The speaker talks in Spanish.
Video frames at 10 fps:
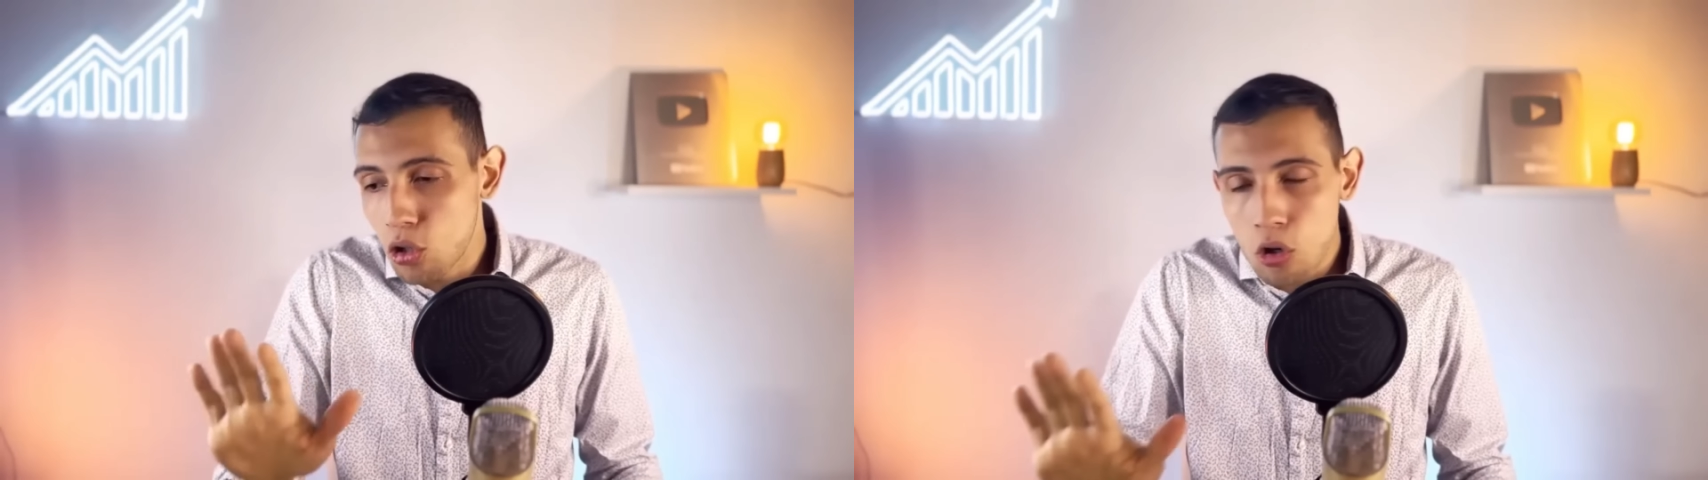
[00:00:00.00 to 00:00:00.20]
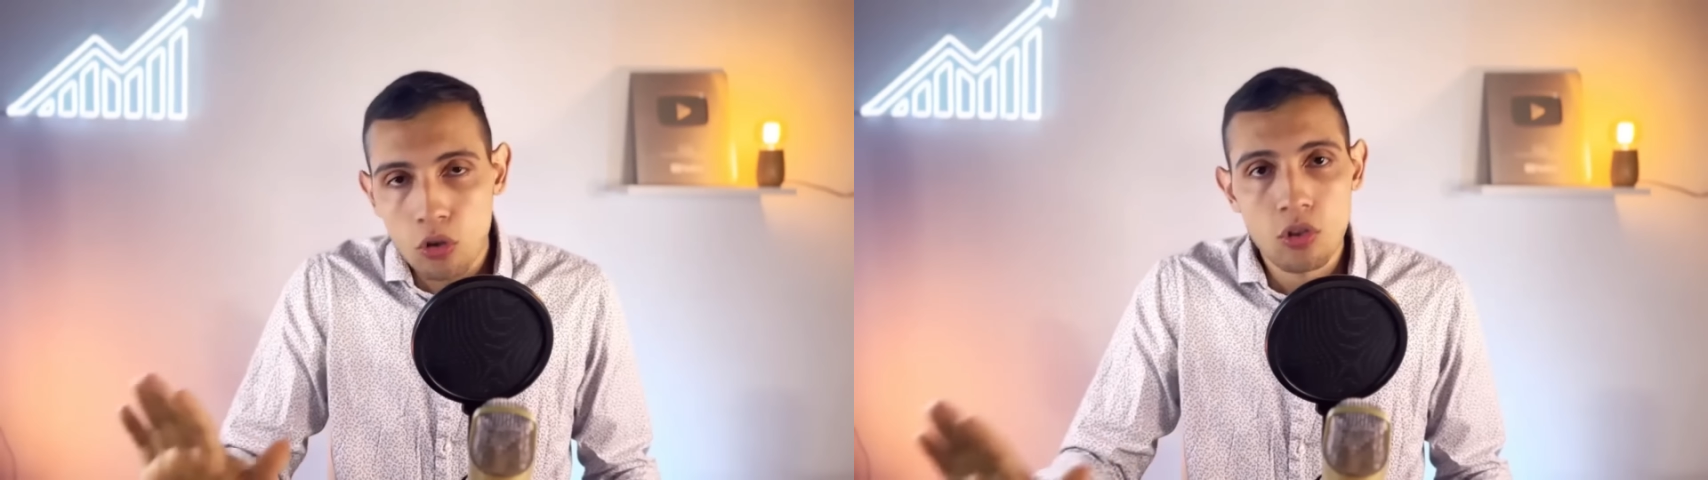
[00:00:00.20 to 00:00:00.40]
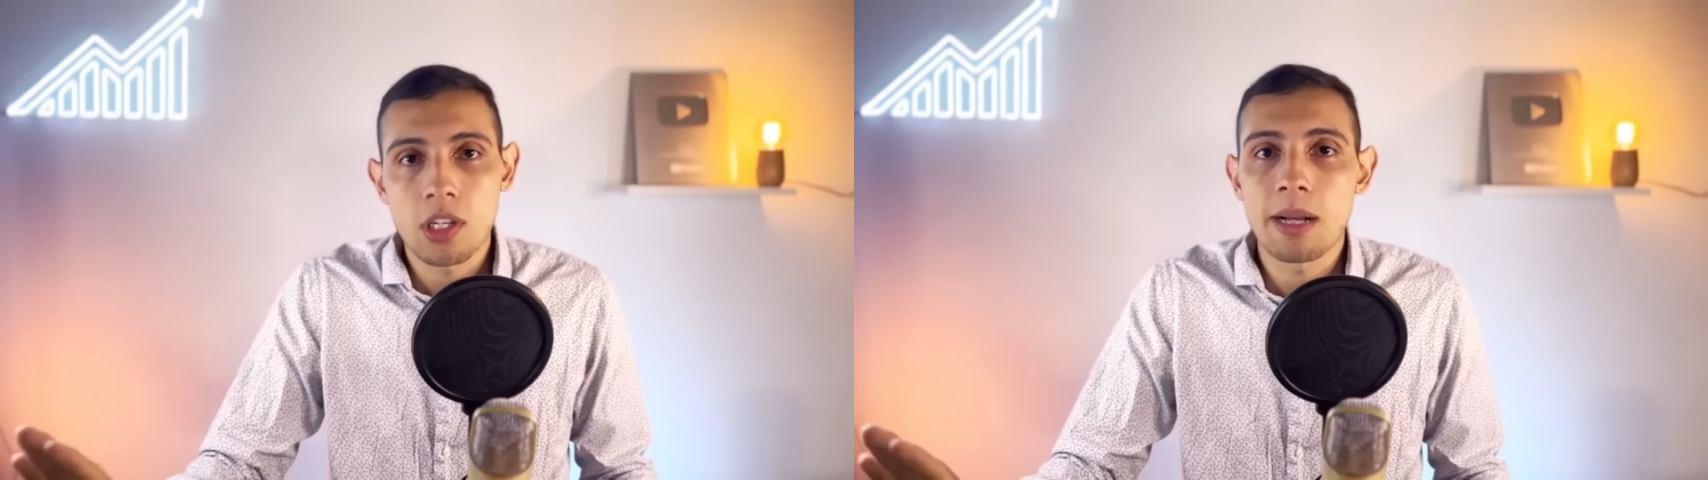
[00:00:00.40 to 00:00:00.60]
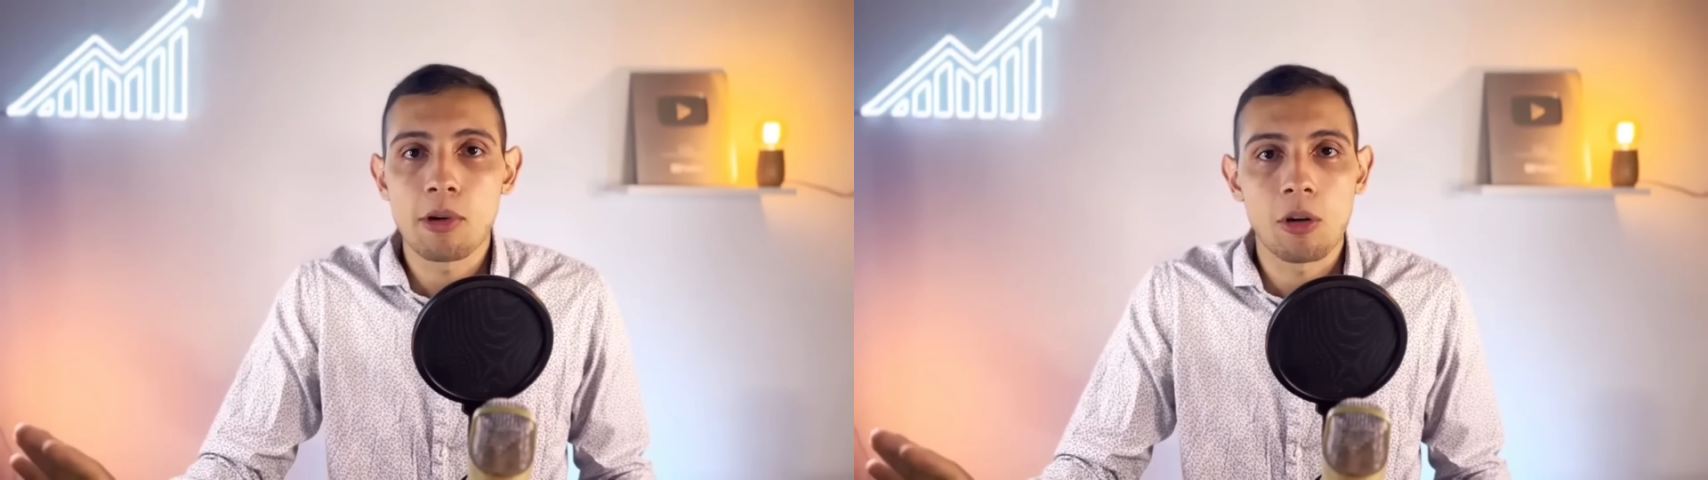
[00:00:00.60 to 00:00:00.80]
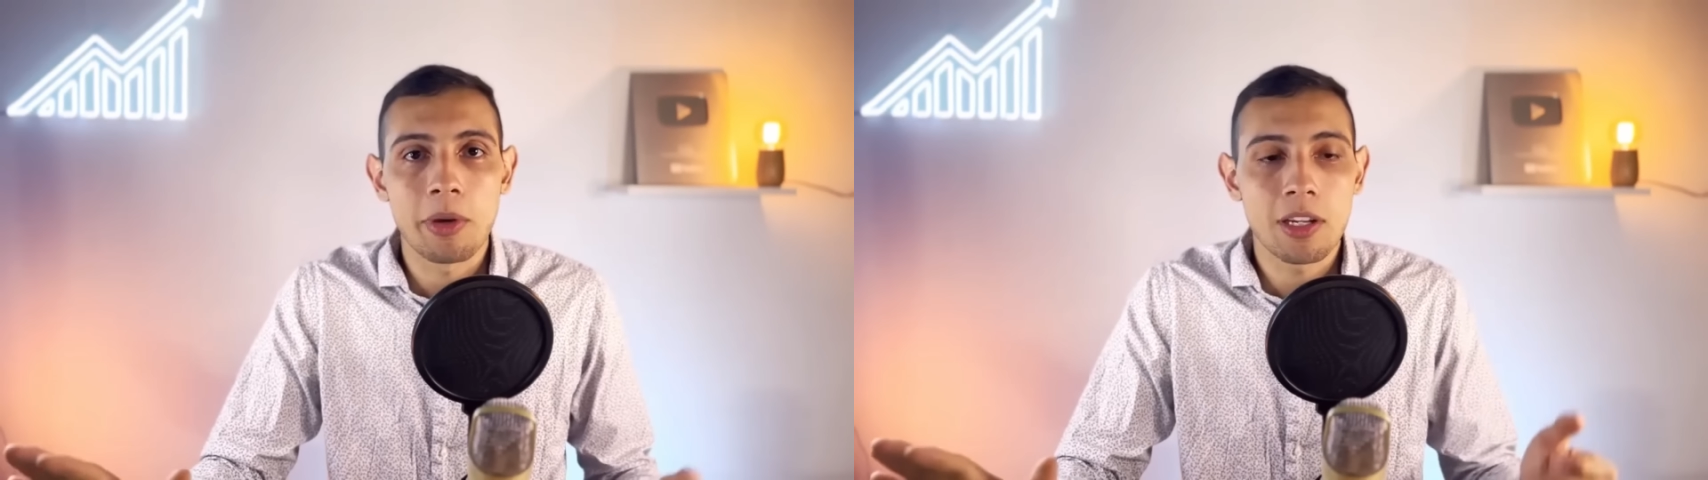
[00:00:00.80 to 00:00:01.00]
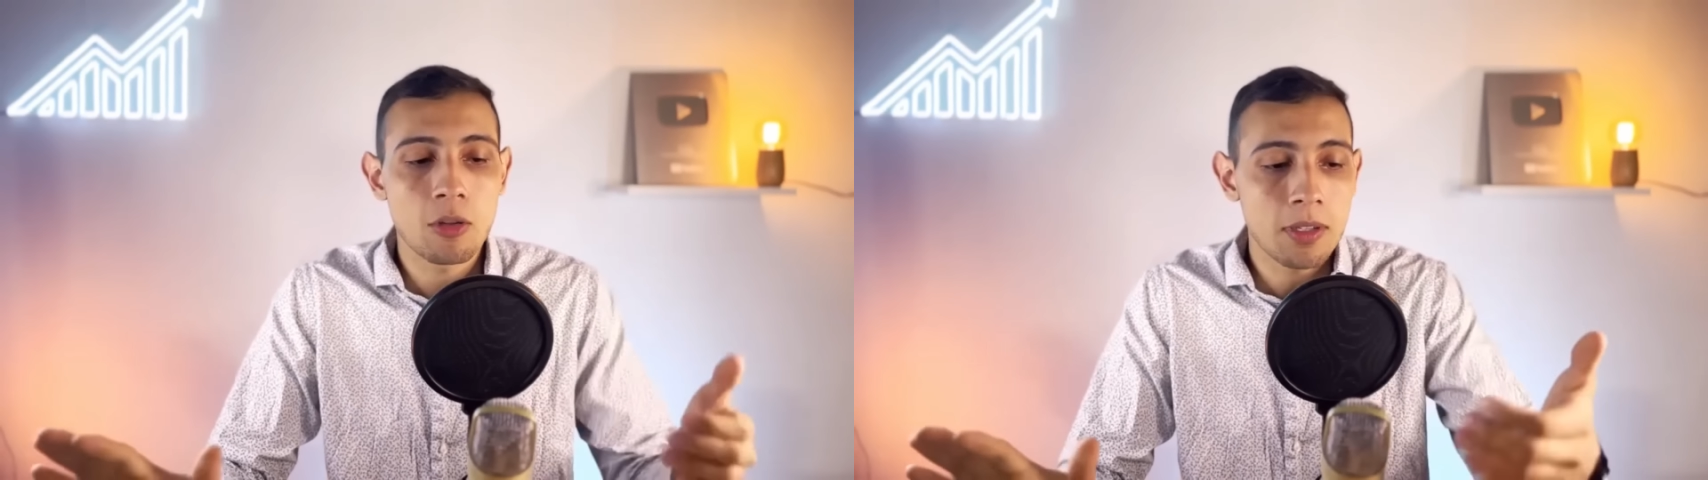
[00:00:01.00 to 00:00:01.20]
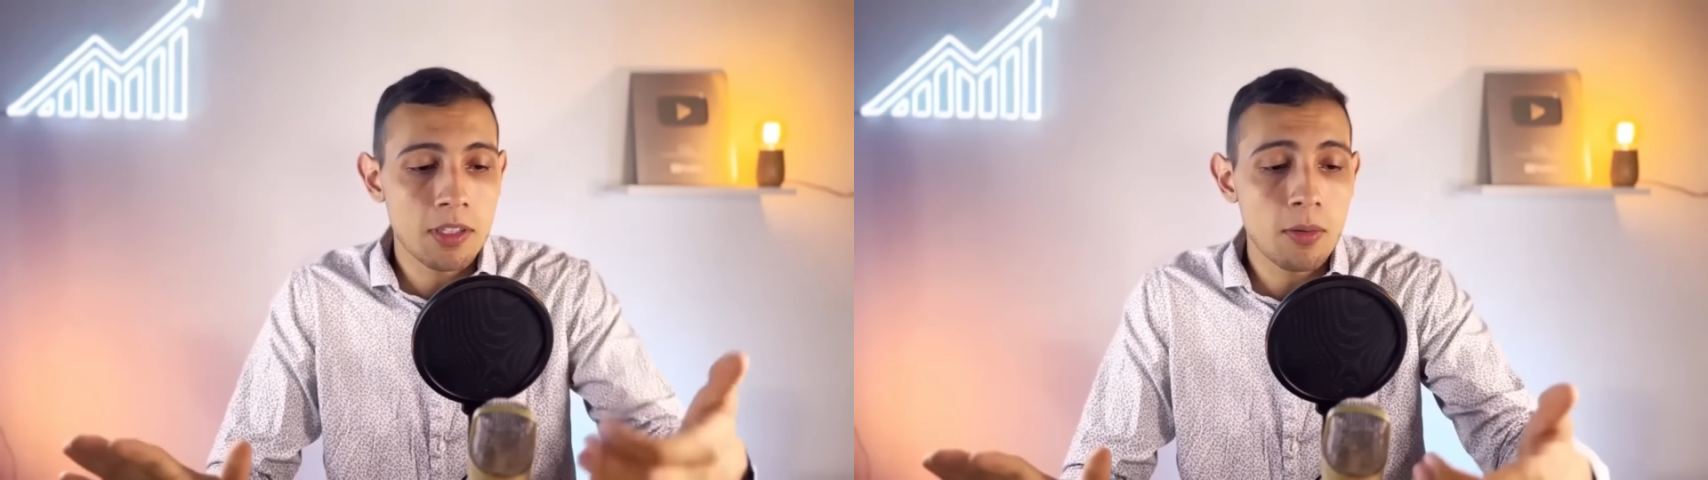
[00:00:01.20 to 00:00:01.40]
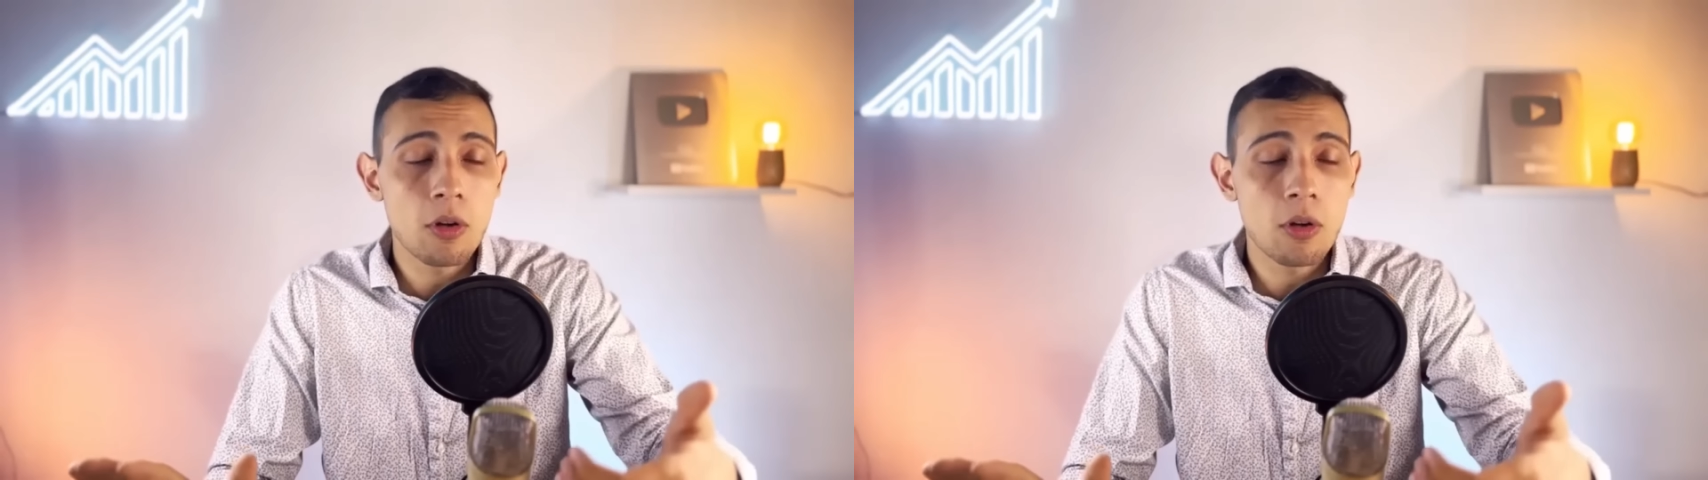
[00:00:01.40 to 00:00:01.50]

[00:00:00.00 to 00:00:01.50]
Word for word: no lo consideramos como ingreso pasivo,